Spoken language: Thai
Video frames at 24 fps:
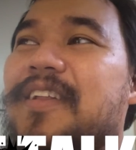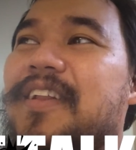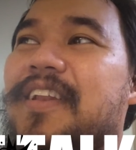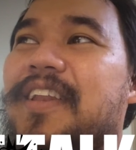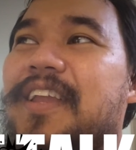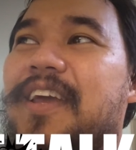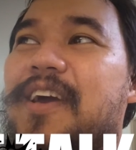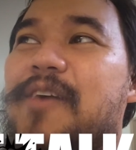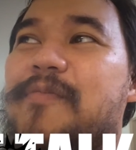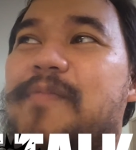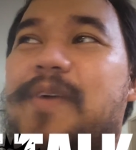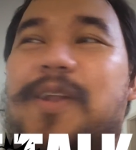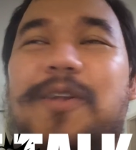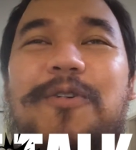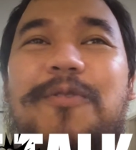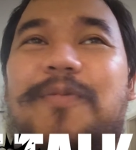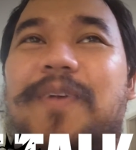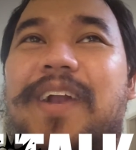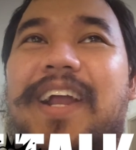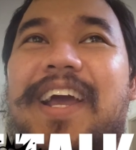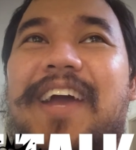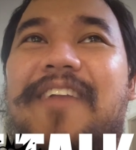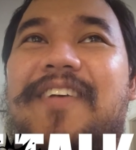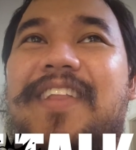นี่ก็ไม่รู้เห
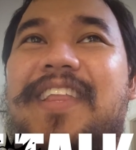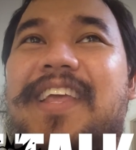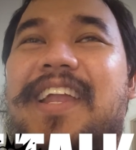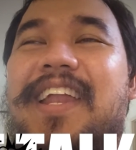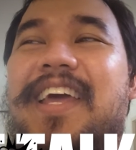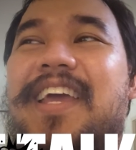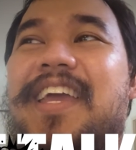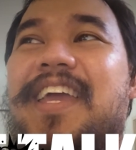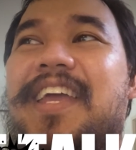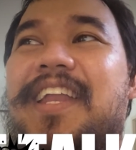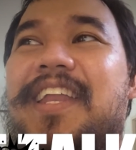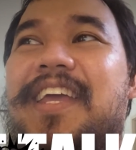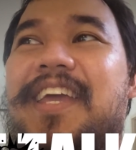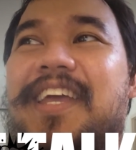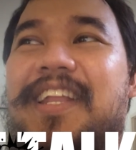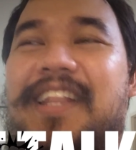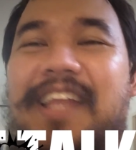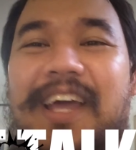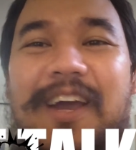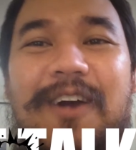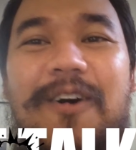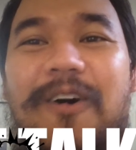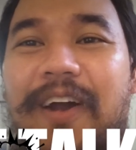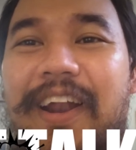มือนกันว่าจะได้กี่ที
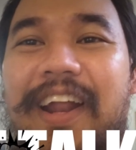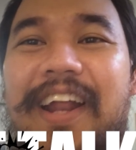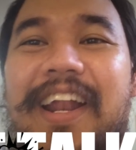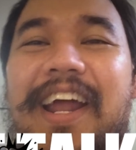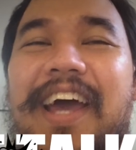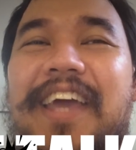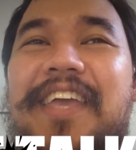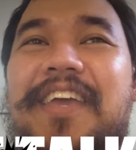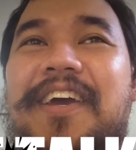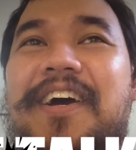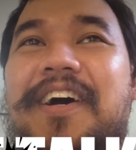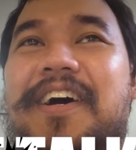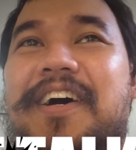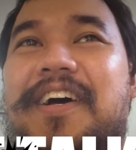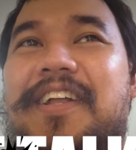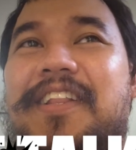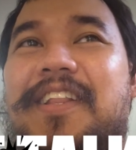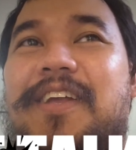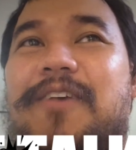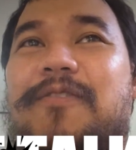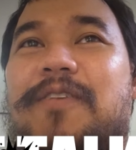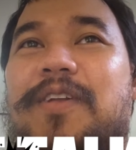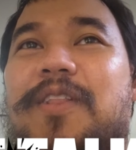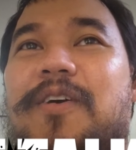แต่ก่อนนะได้เยอะ
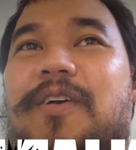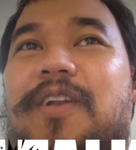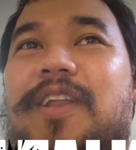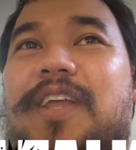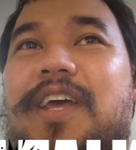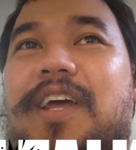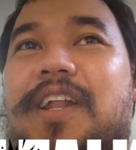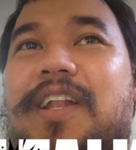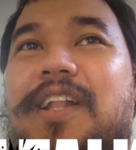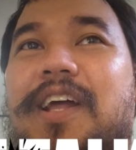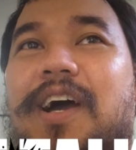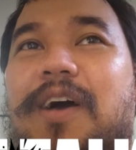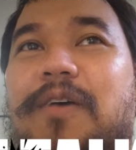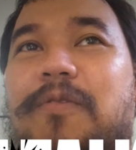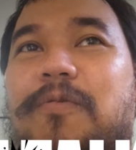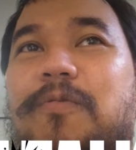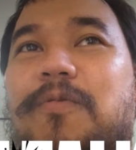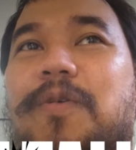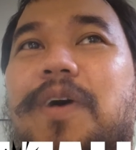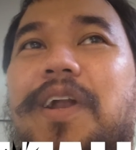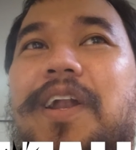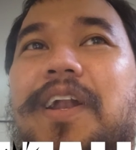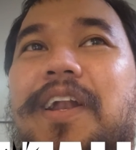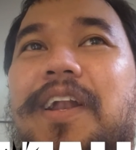แต่ว่าตอนเนี้ยทั้ง
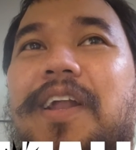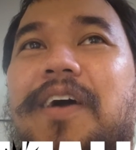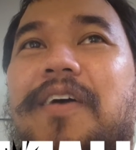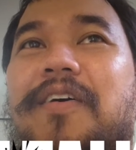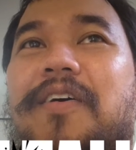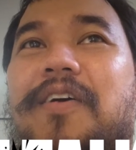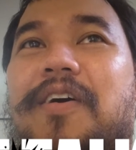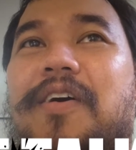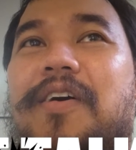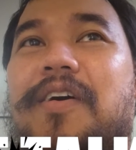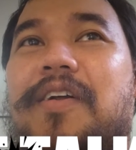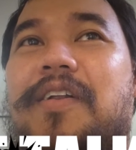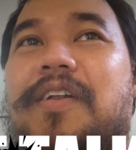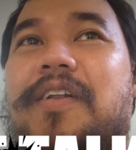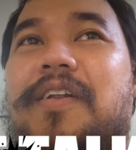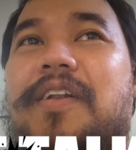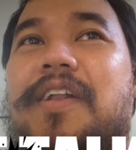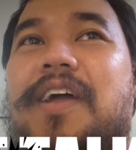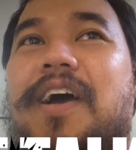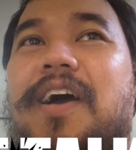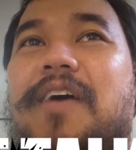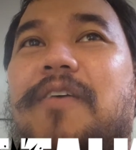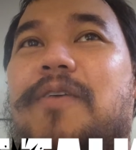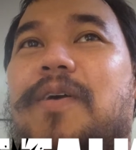อ้วนแล้วก็
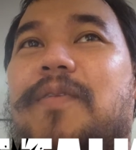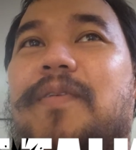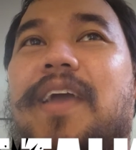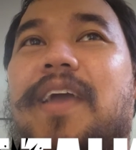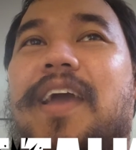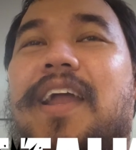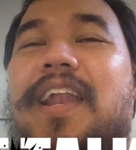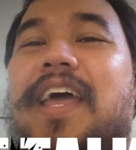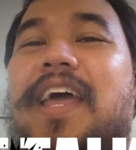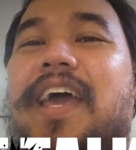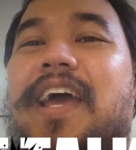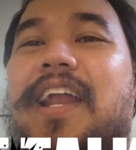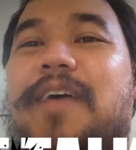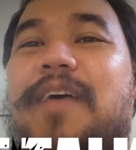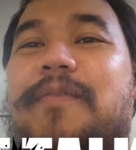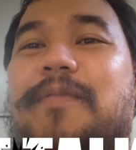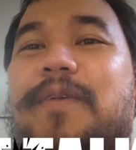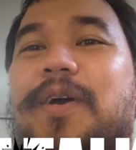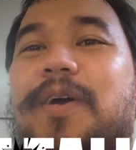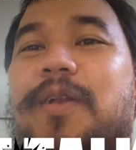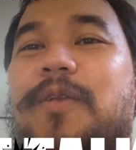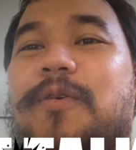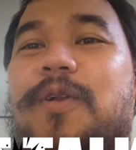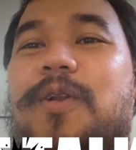ทั้งความแข็งแรงอะไรมั
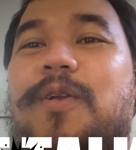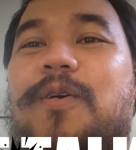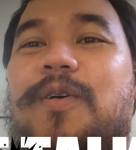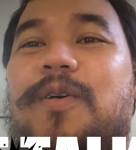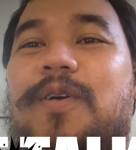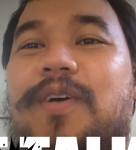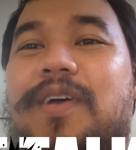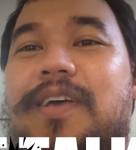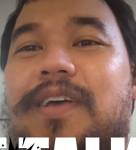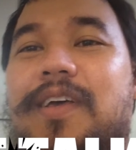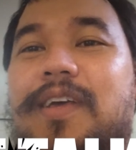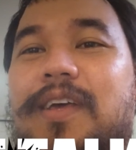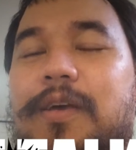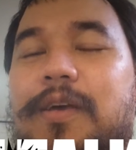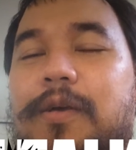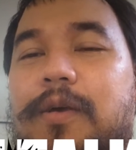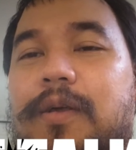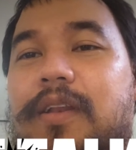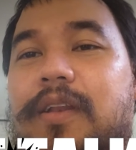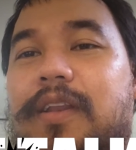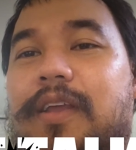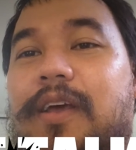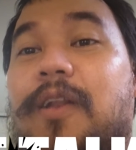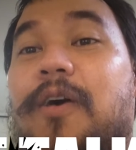นก็ลดลง
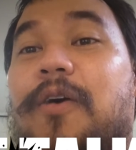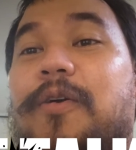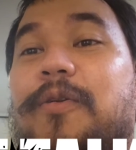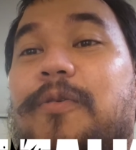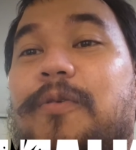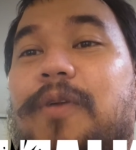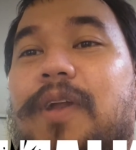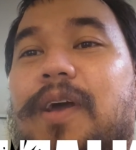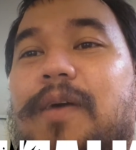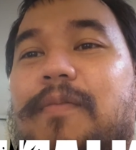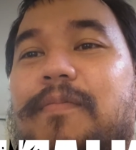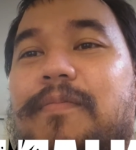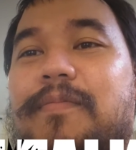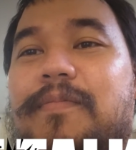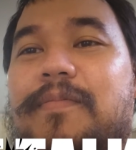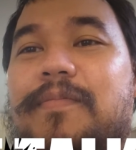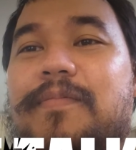เดี๋ยวลองดูนะครับ